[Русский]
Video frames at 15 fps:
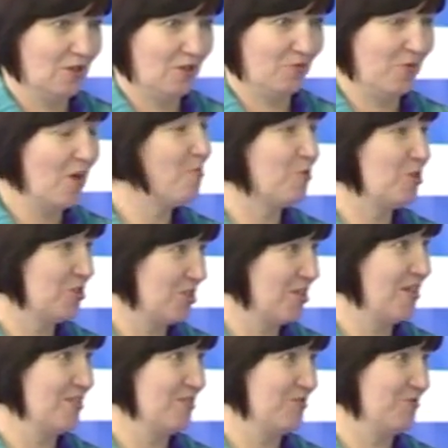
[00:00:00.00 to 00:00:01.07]
вам
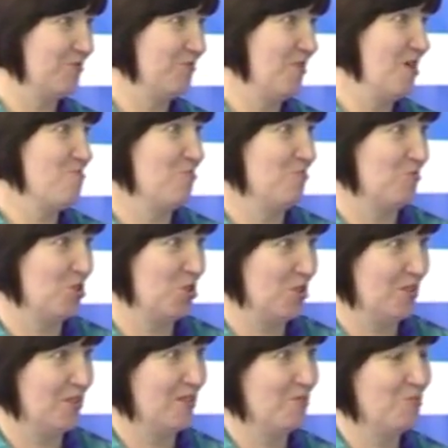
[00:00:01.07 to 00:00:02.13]
решать, вам,
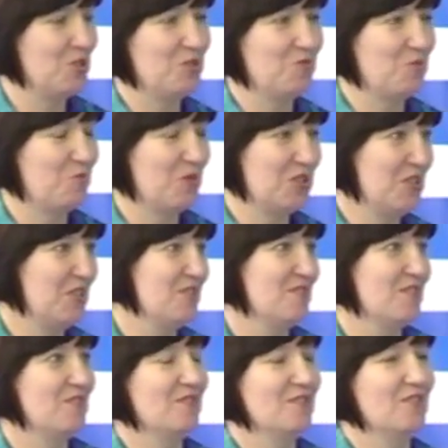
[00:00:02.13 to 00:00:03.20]
жителям этого
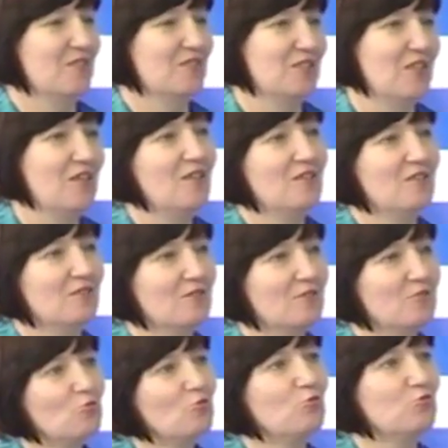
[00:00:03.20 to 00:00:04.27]
подъезда и так далее.
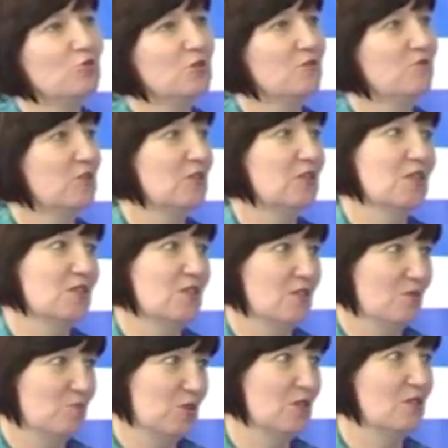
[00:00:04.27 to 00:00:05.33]
люди не всегда с
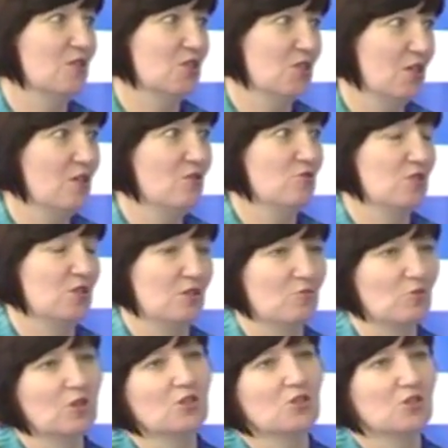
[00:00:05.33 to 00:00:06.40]
этим соглашаются,
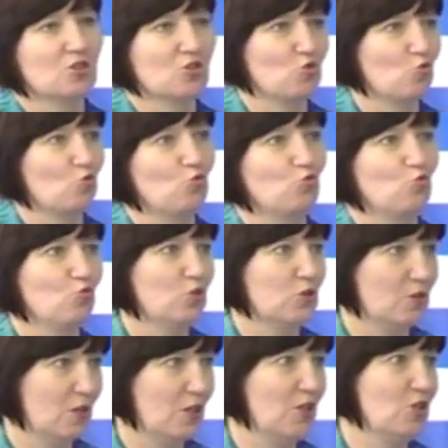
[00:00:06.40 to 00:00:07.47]
им кажется, что ну,
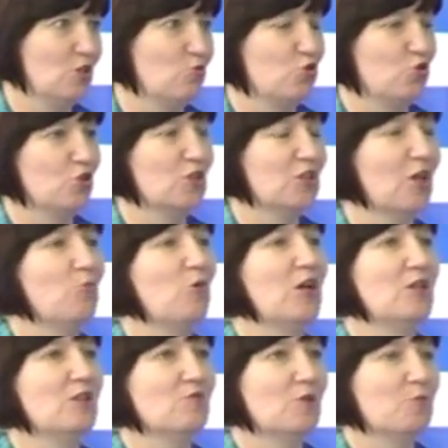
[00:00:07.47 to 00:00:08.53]
это для них очень
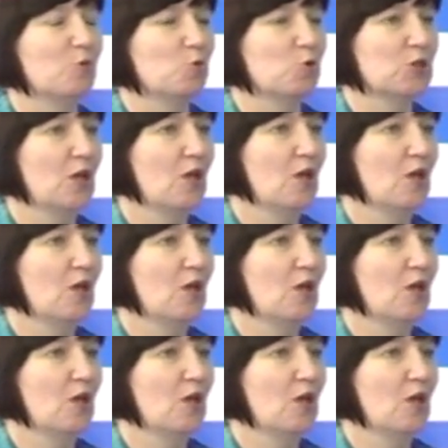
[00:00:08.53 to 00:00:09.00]
глобальный вопрос.